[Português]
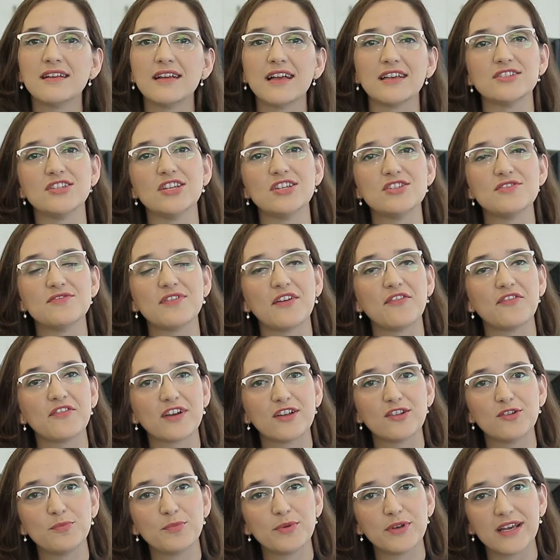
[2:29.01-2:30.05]
A gente vai
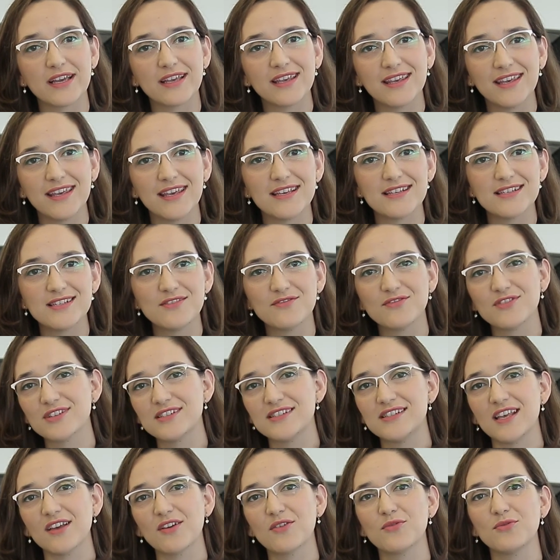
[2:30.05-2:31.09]
ficando por aqui. Se
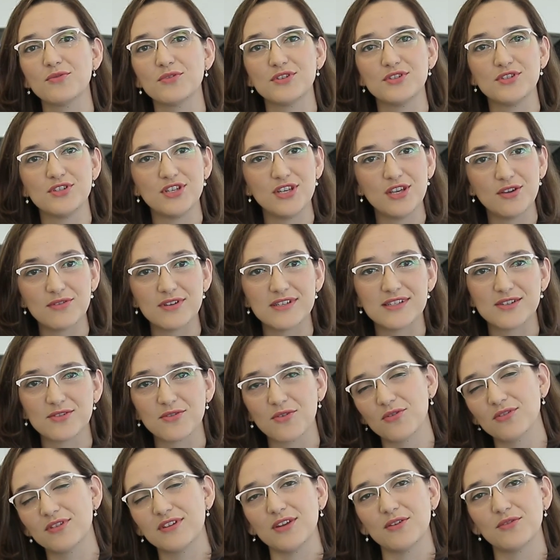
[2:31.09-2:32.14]
você curtiu esse
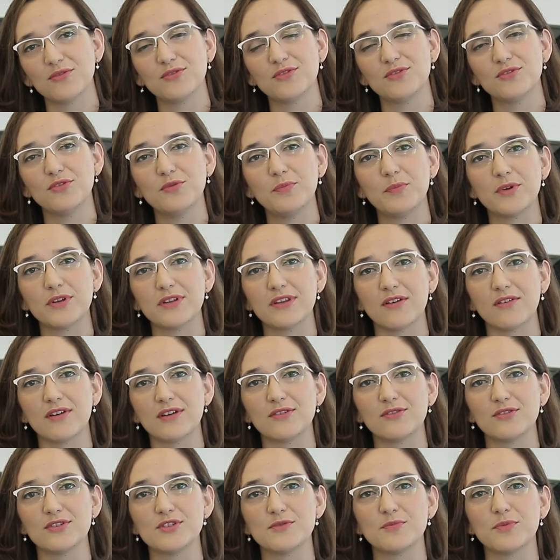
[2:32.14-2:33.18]
conteúdo do
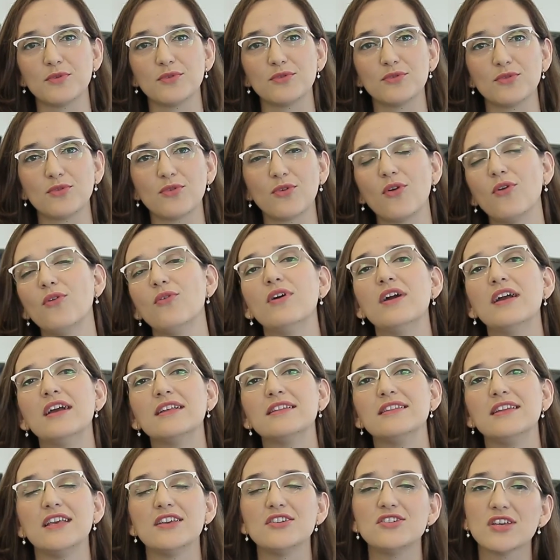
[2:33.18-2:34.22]
Portal12.com,
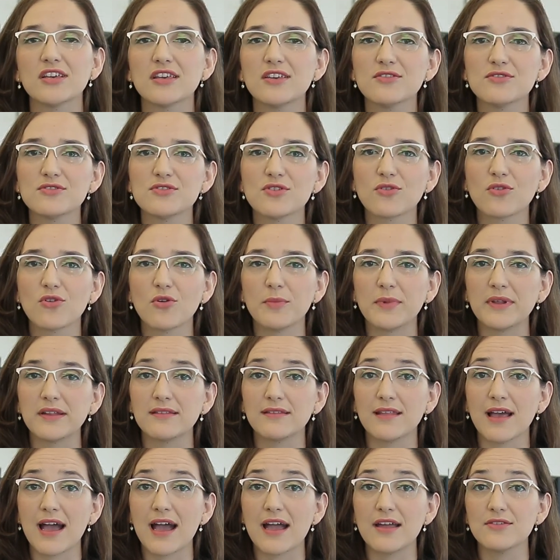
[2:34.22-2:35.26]
deixa aqui o seu
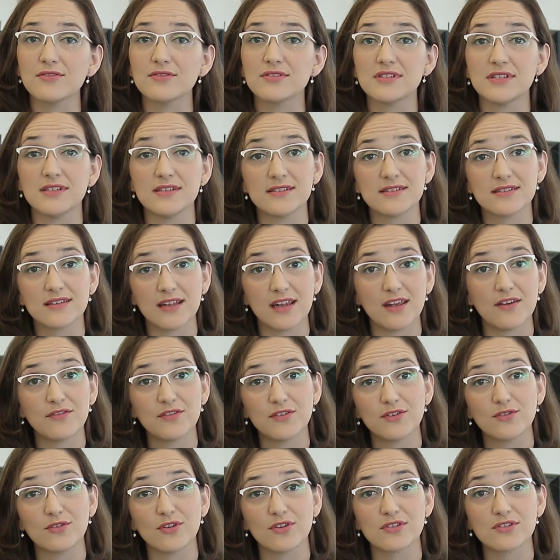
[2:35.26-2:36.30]
comentário, se
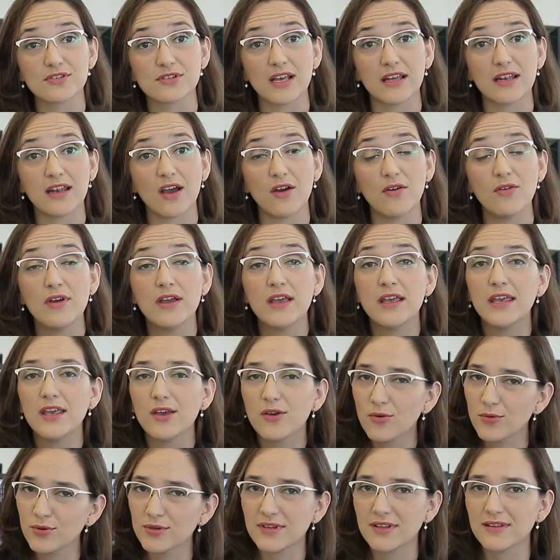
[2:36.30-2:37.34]
inscreva no nosso canal e
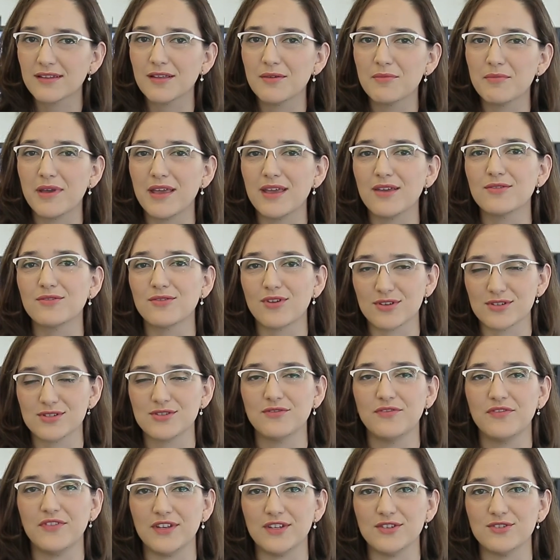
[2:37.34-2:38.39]
curta também o
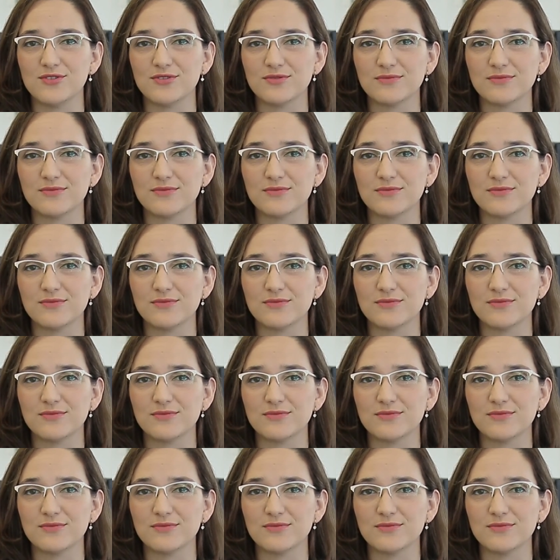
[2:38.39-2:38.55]
nosso vídeo.